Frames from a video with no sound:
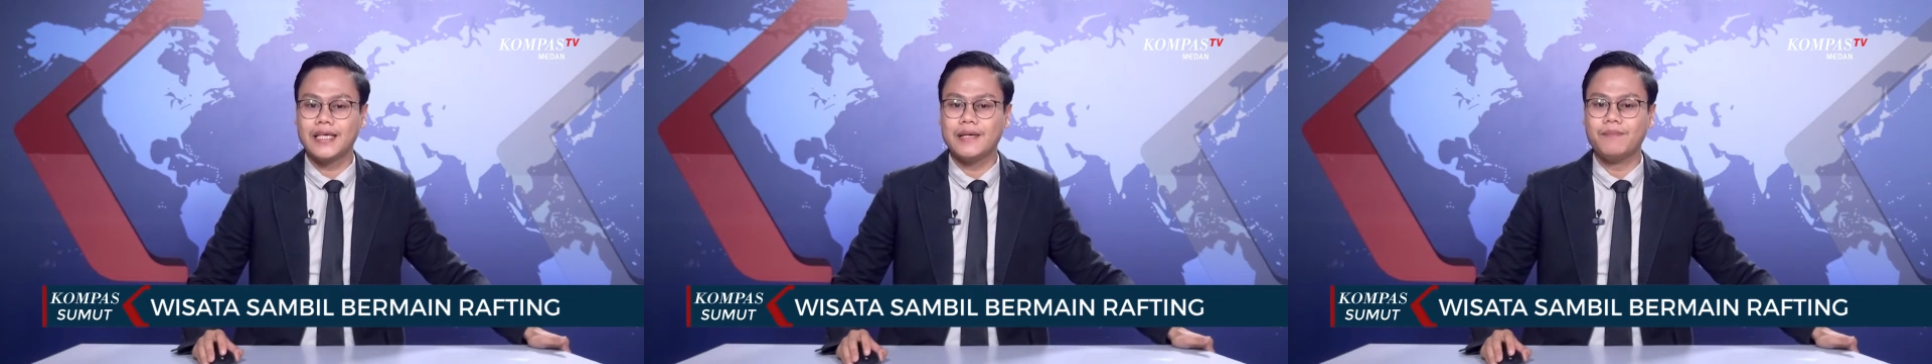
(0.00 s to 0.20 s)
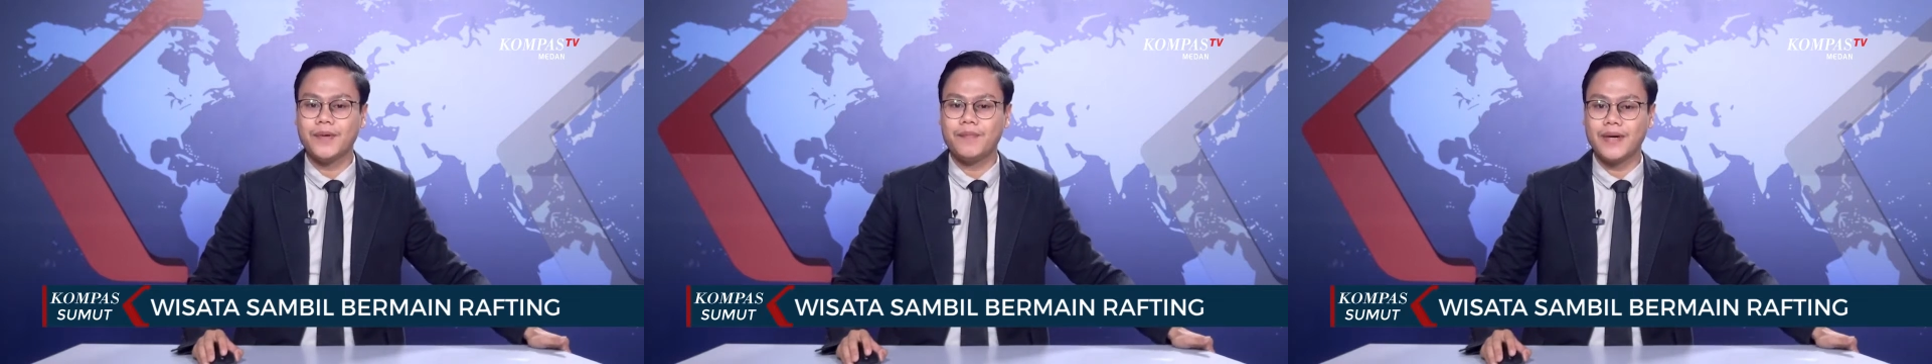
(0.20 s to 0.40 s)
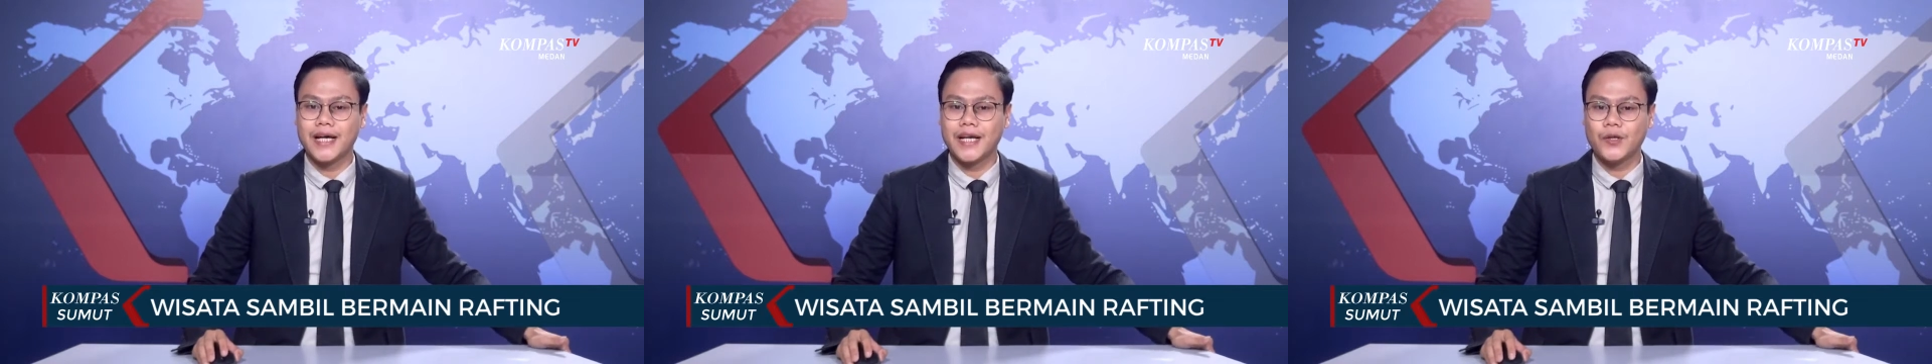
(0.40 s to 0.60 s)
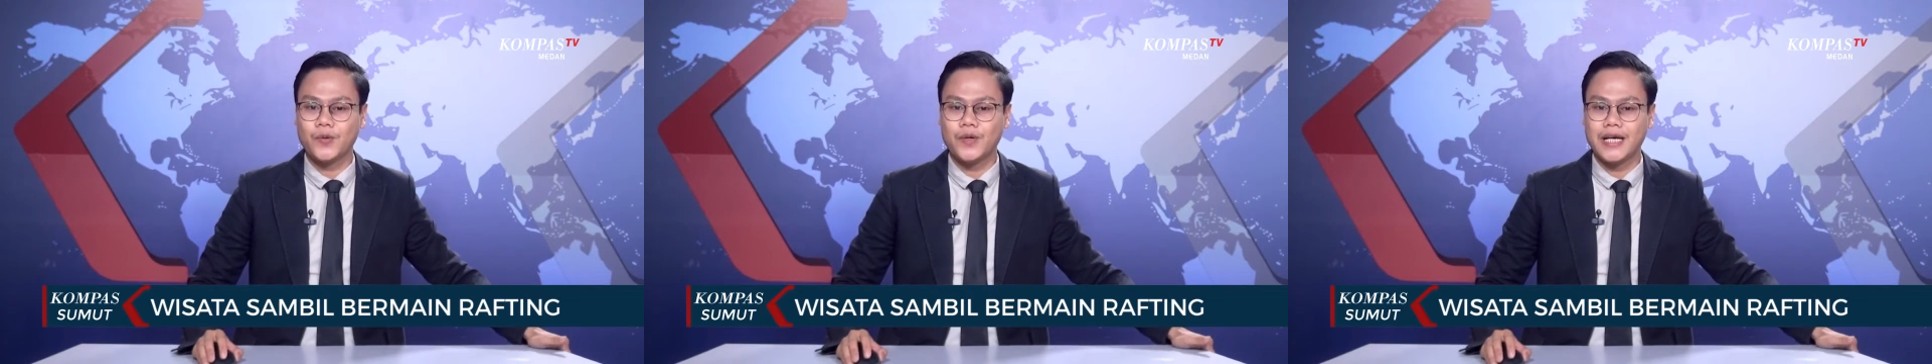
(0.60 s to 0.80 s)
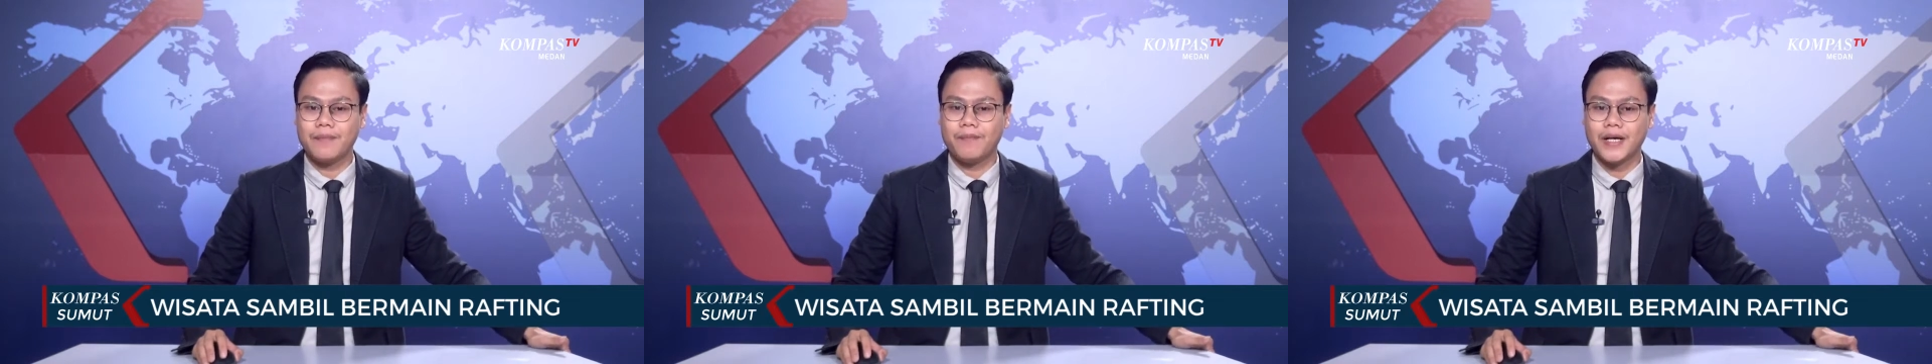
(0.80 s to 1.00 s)
tim
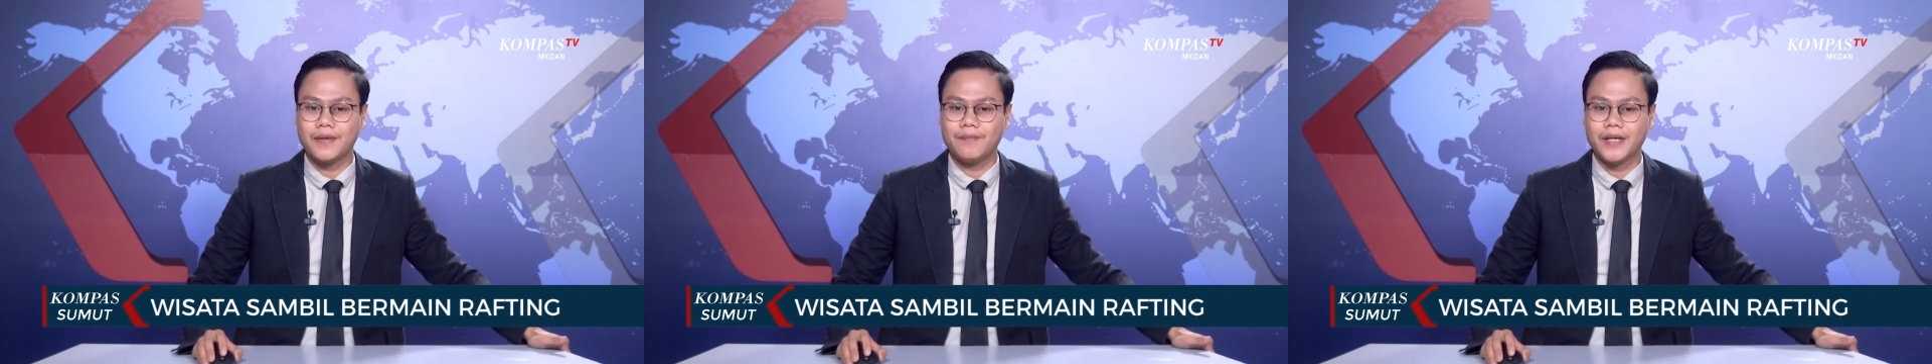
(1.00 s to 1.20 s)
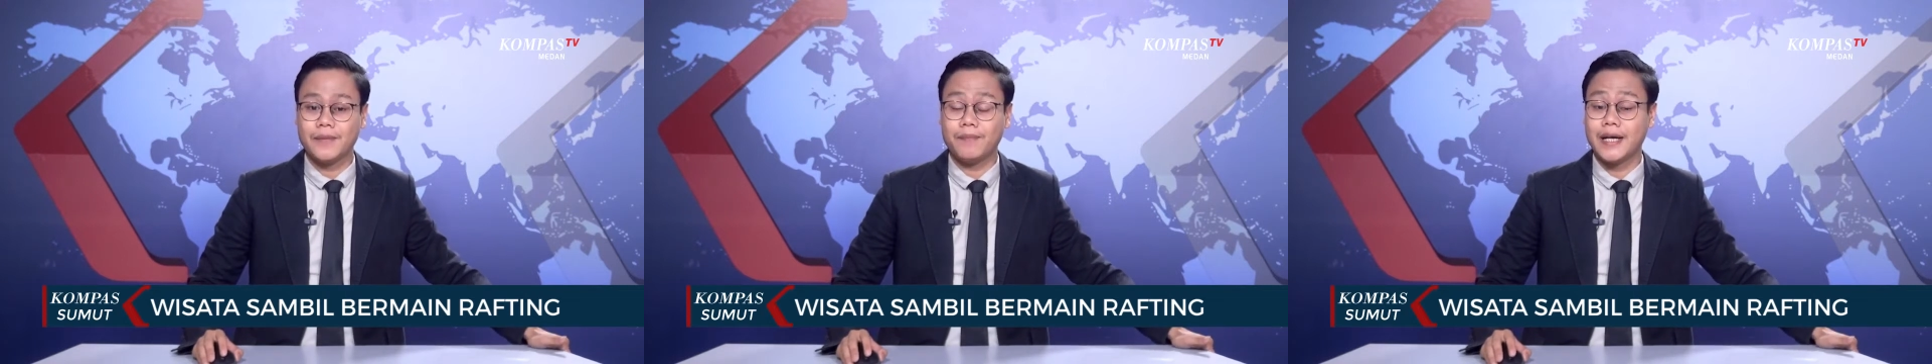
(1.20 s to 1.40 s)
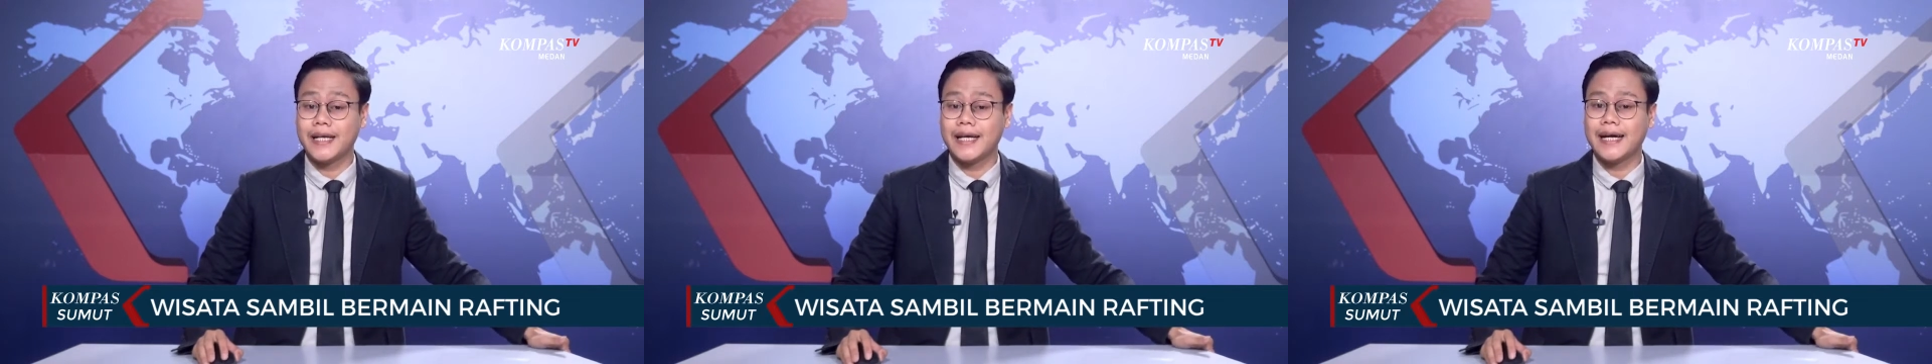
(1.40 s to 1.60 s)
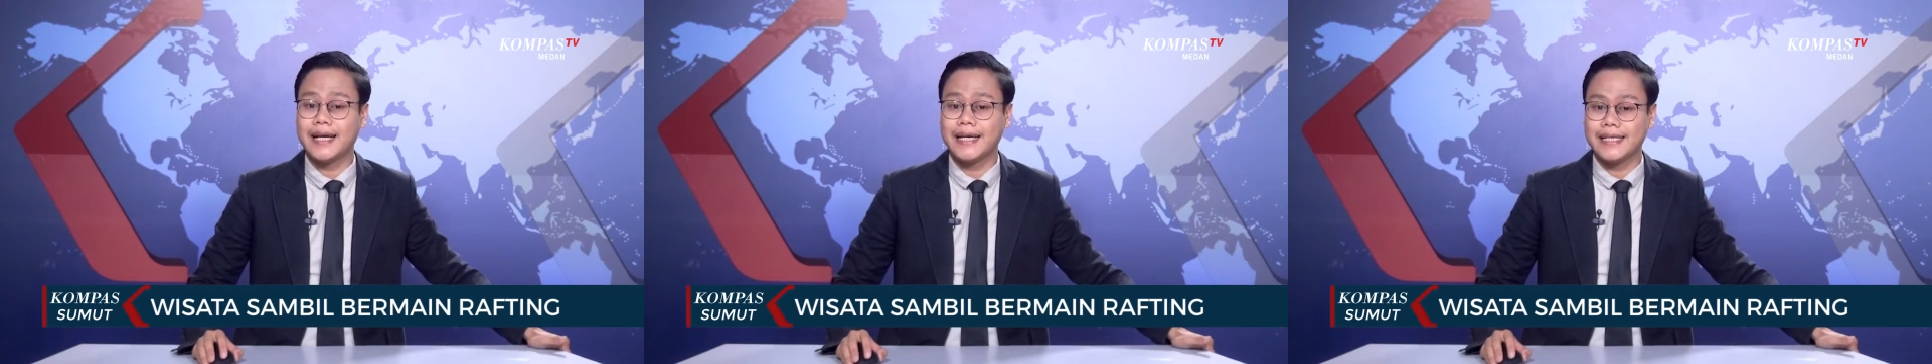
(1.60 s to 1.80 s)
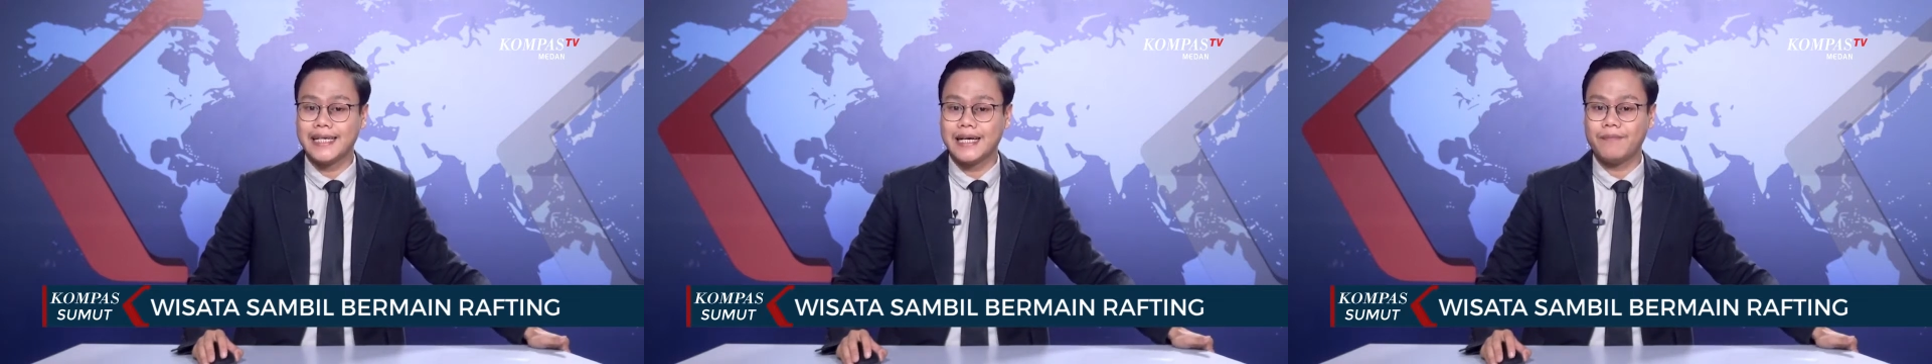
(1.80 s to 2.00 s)
pemandu dapat menemani
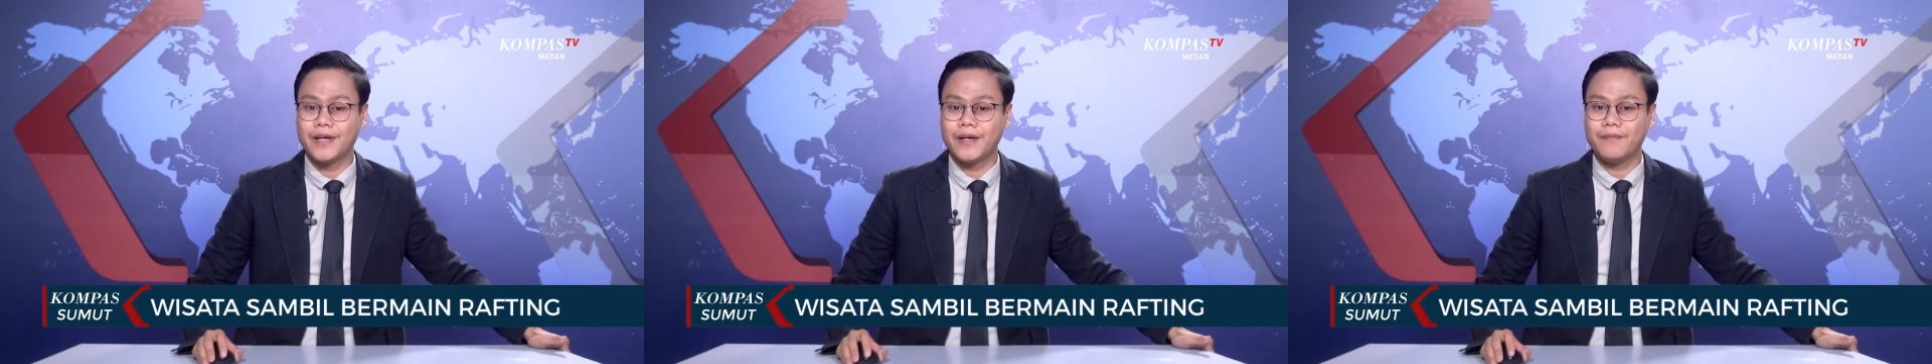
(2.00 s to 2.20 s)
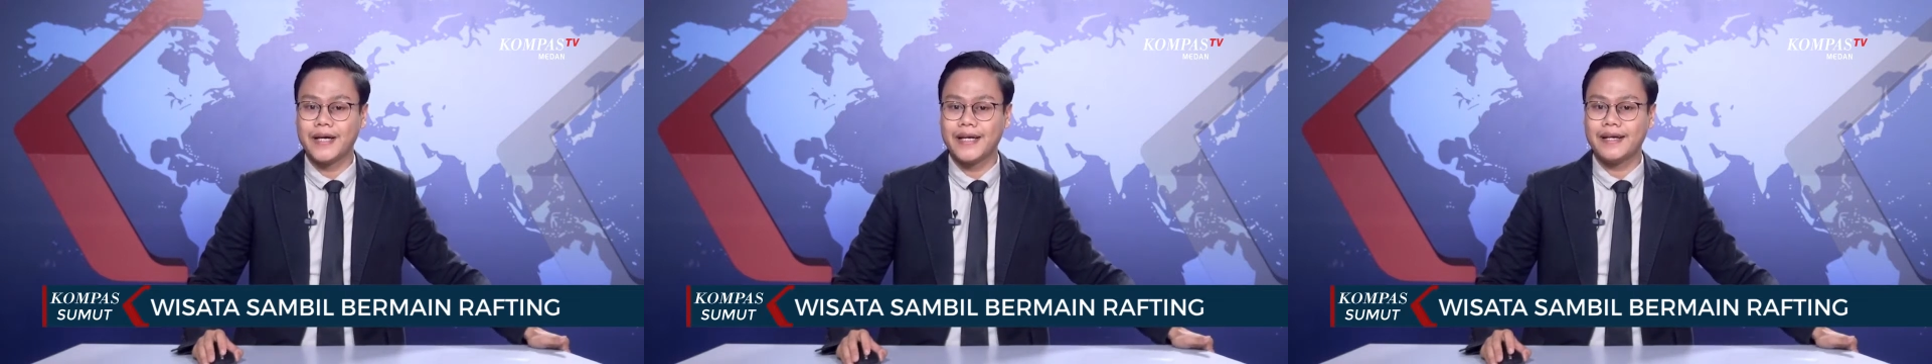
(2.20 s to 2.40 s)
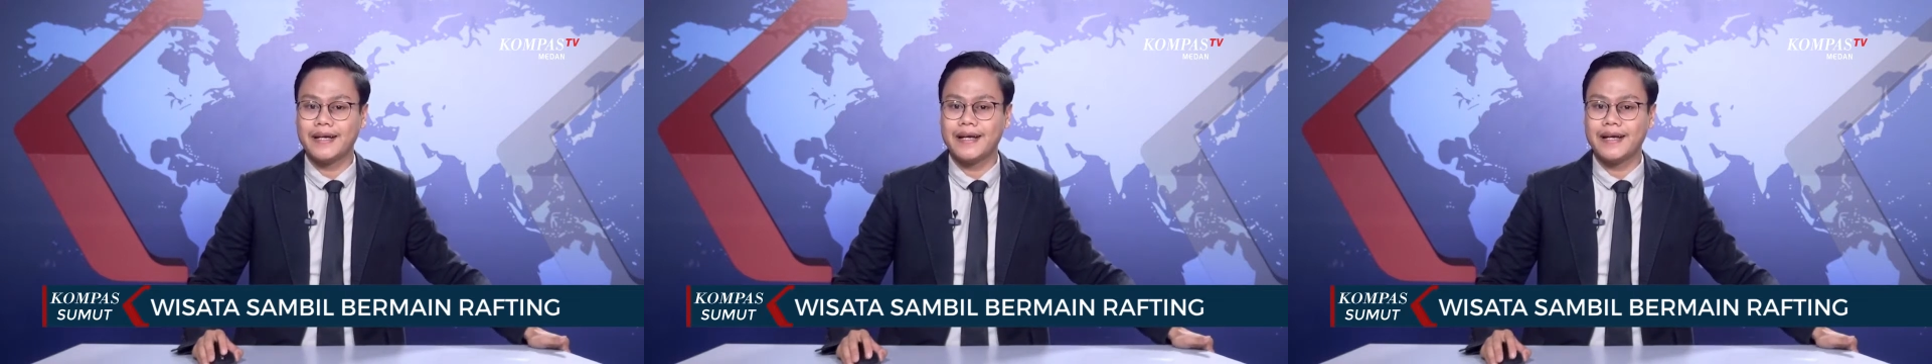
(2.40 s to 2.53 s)
Anda bermain